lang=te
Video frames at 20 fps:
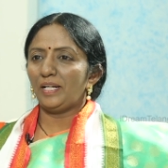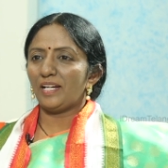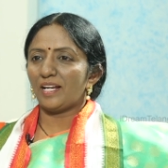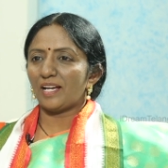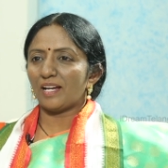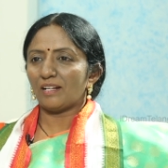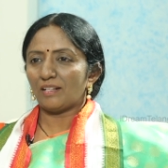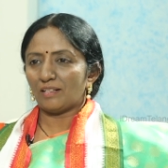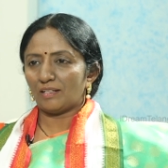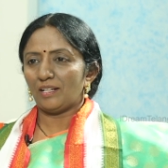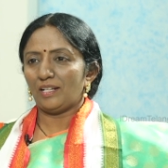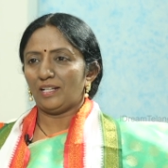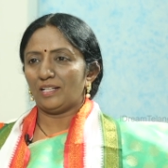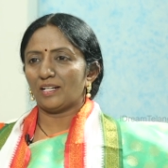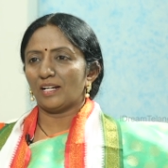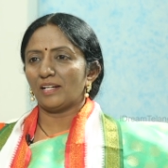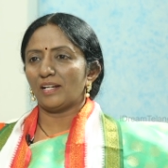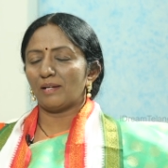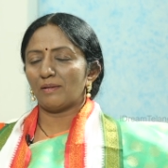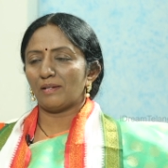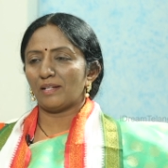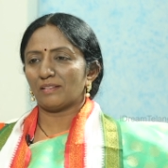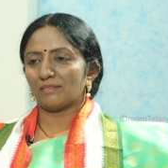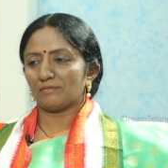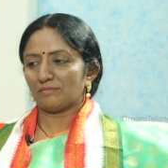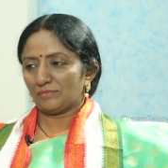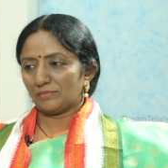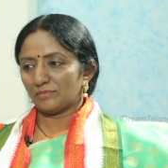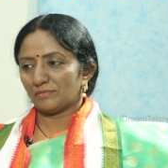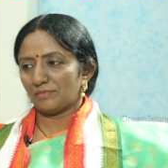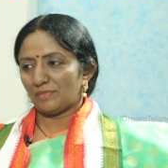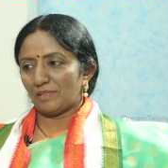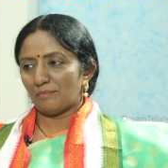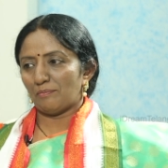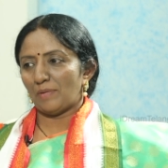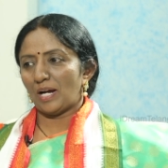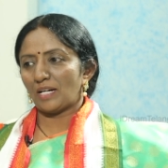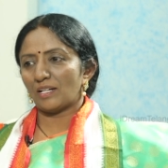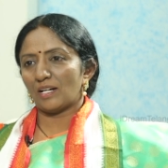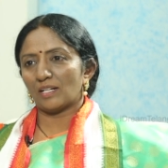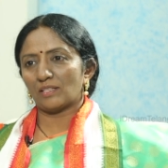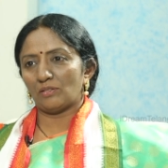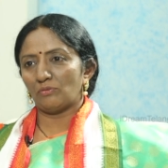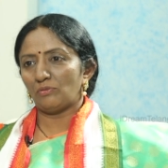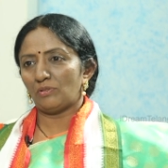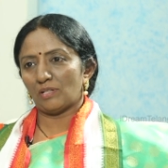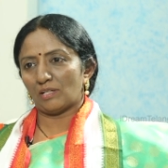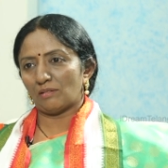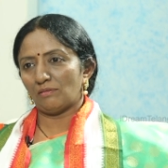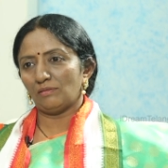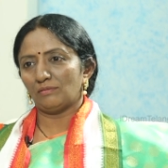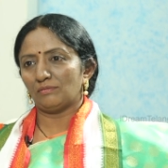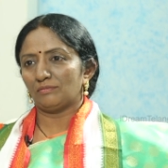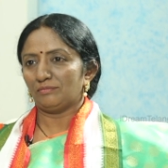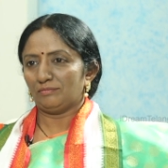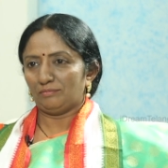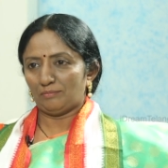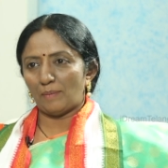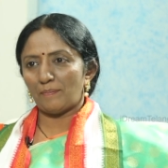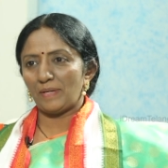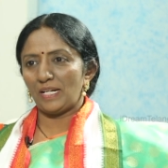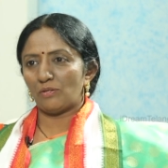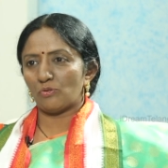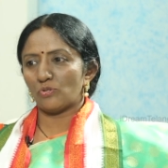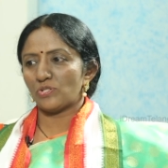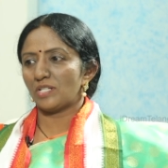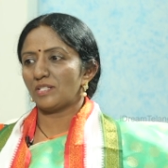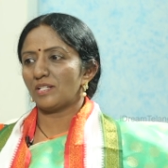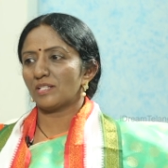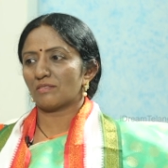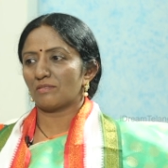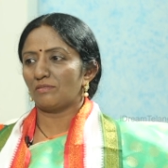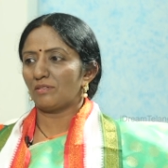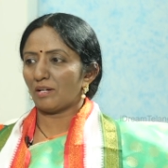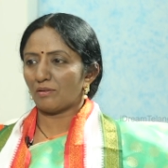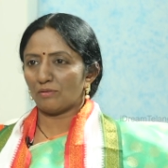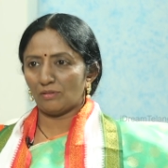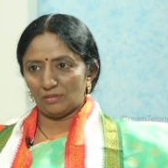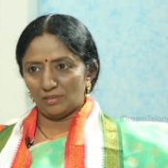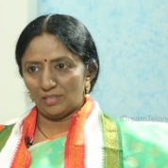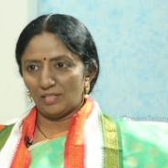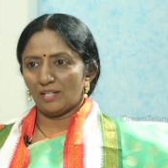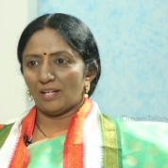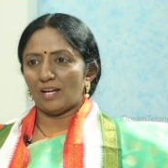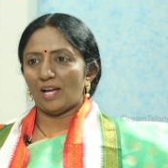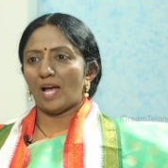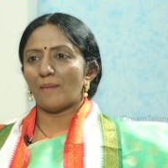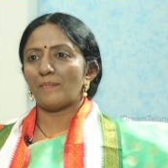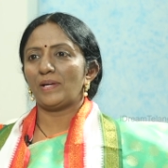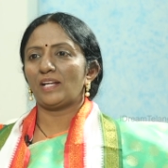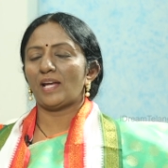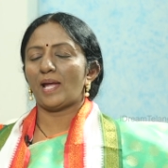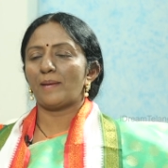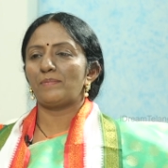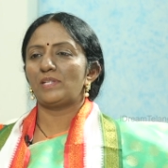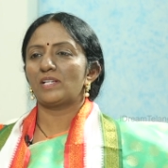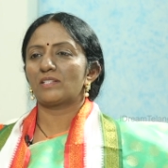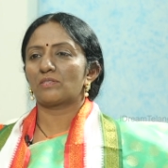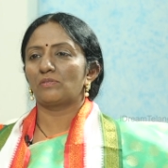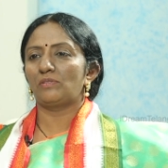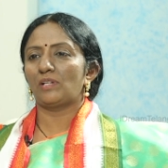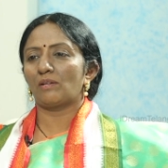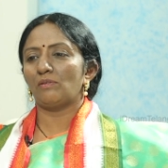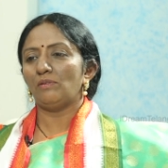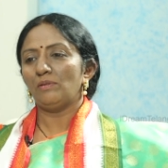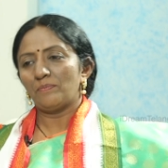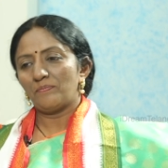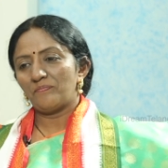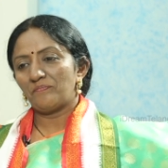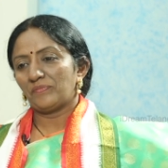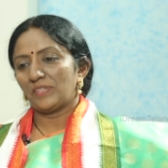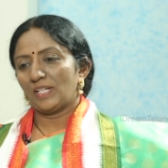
మీడియా ఇట్లనే మాట్లాడుతూ ఉంటారు మమ్మల్ని క్వశ్చన్ చేస్తుంటారు ఆమెను హైప్ చేస్తుంటారు